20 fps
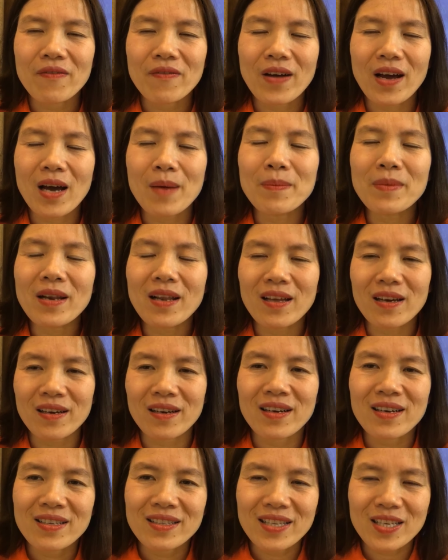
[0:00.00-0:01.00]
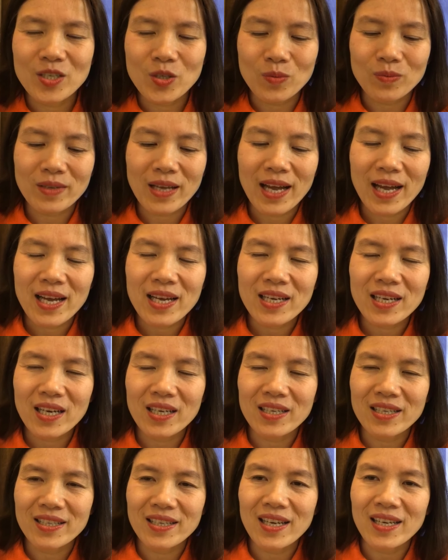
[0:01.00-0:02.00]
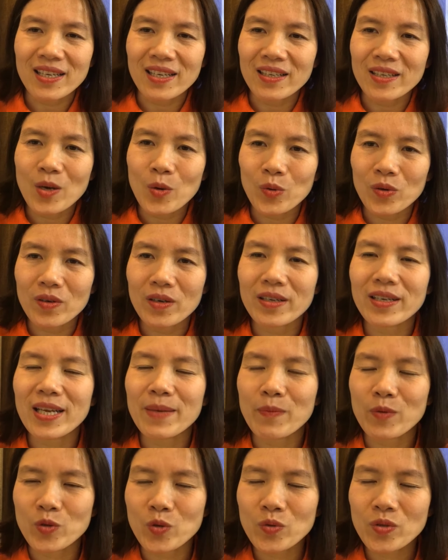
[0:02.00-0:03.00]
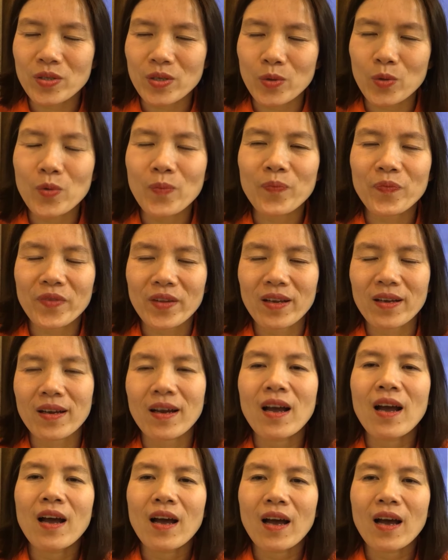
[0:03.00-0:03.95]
và âm l thì chúng ta cần đẩy đầu lưỡi lên một chút xíu à,